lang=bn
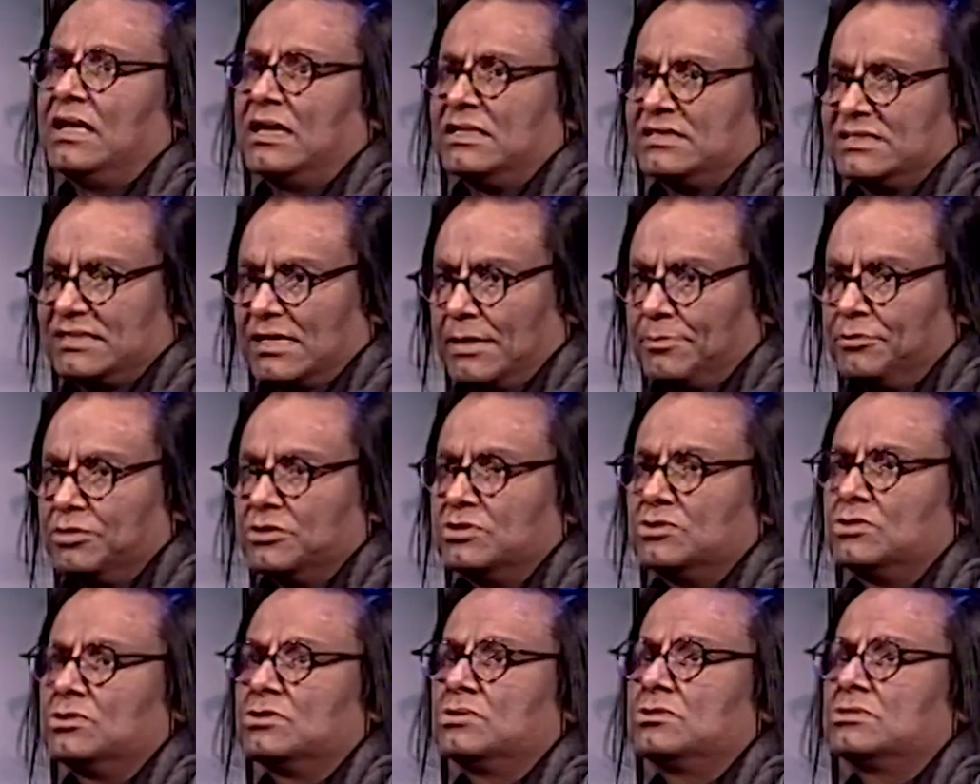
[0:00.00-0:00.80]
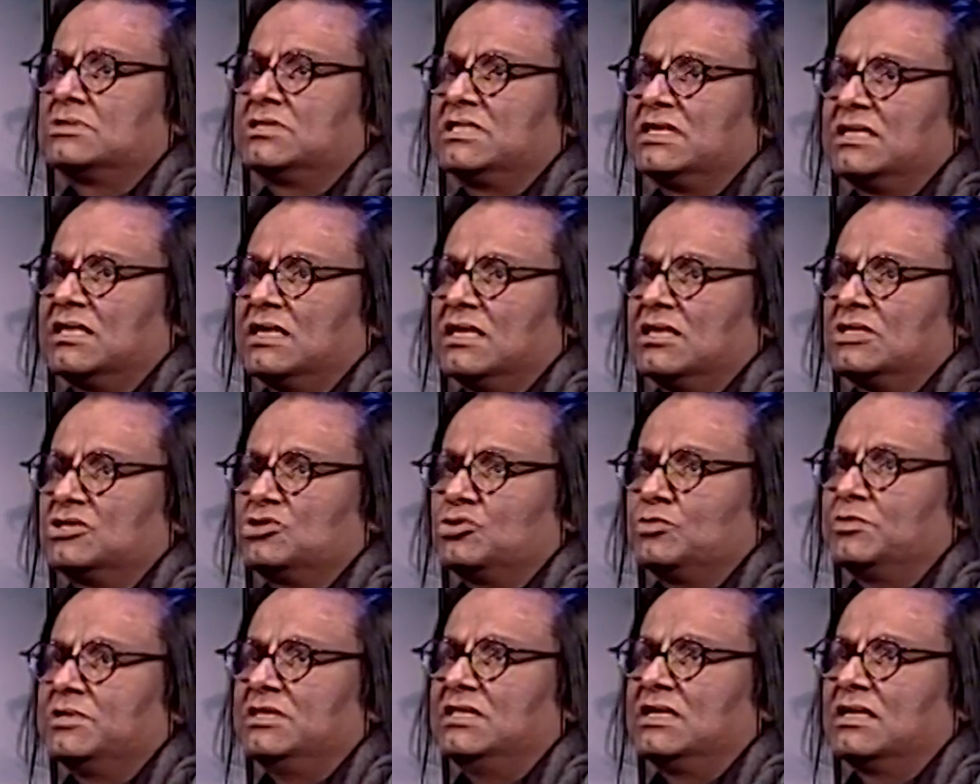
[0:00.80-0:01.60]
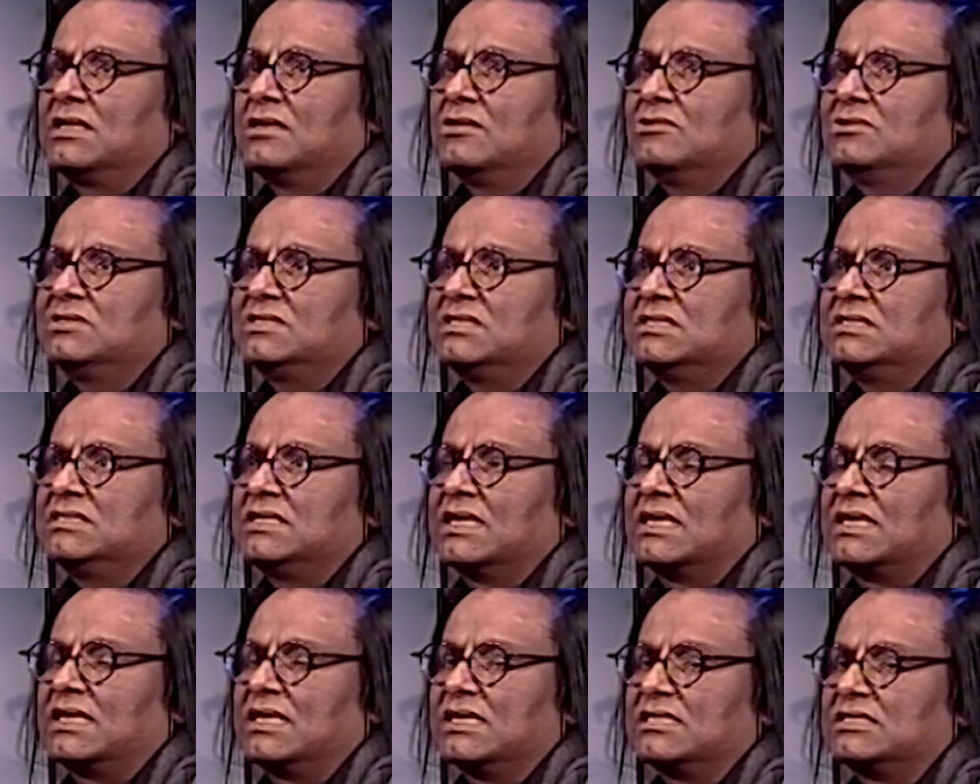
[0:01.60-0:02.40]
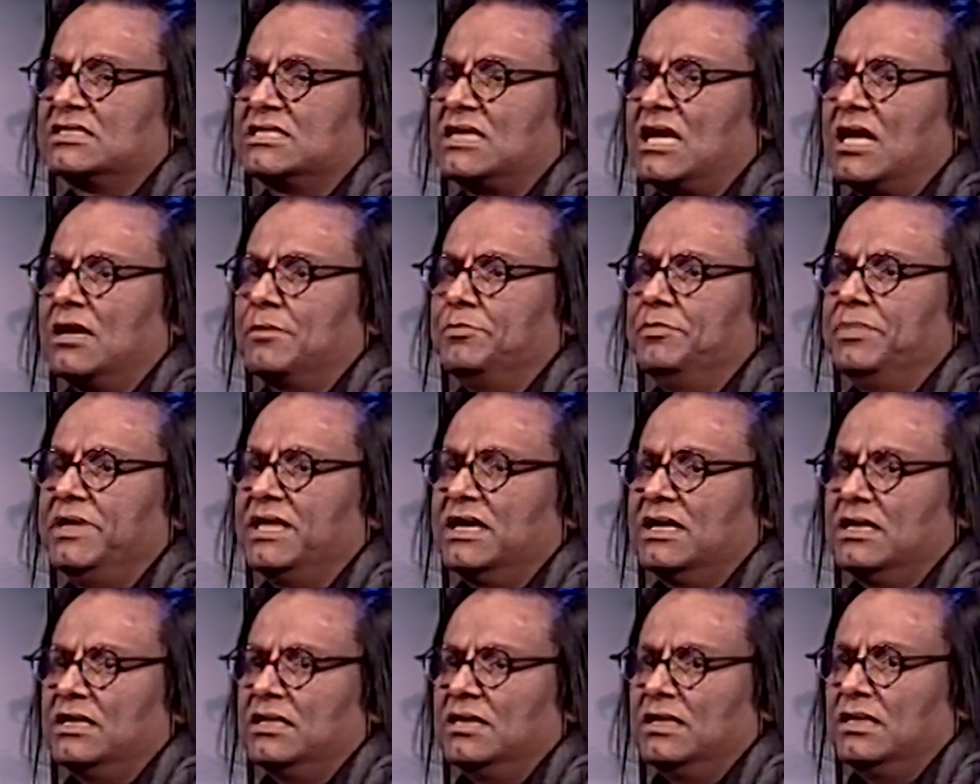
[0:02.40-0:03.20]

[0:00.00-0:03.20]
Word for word: স্থাপত্য শিক্ষার সুবিধাটা হচ্ছে যে একটা সার্বিক